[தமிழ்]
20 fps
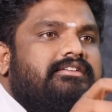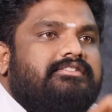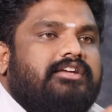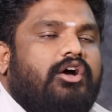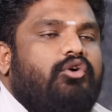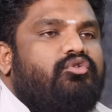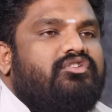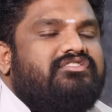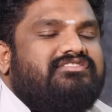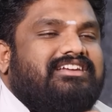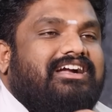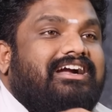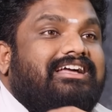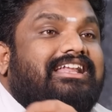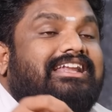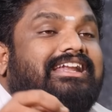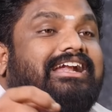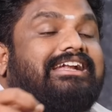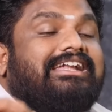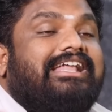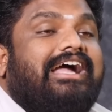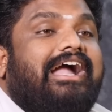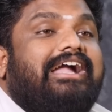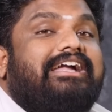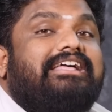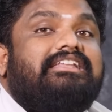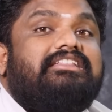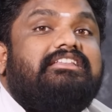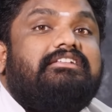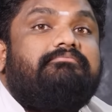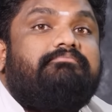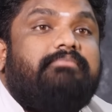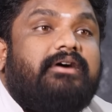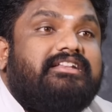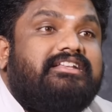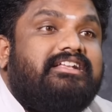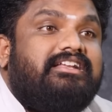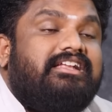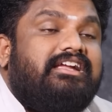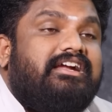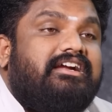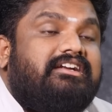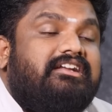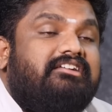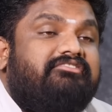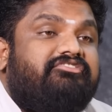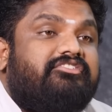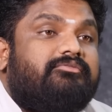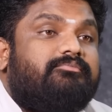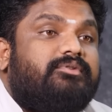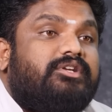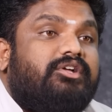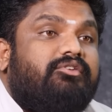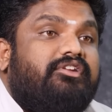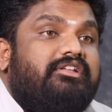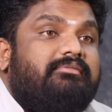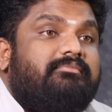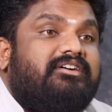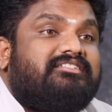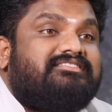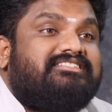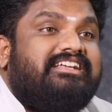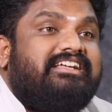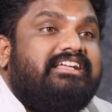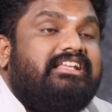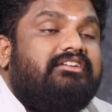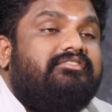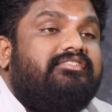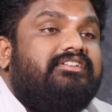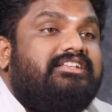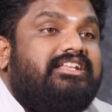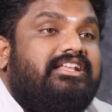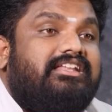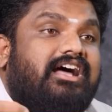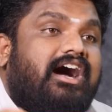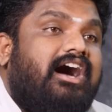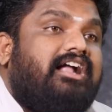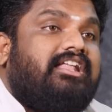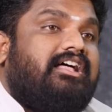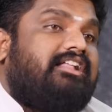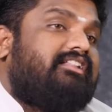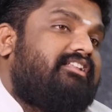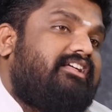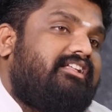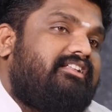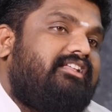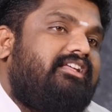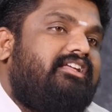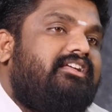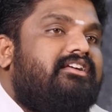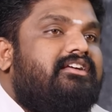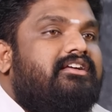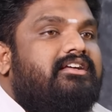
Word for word: சவுக்கு சங்கர் ரெண்டாயிரத்தி பதினேழு பிப்ரவரி மாசம் இருபத்தி நாலாம் தேதி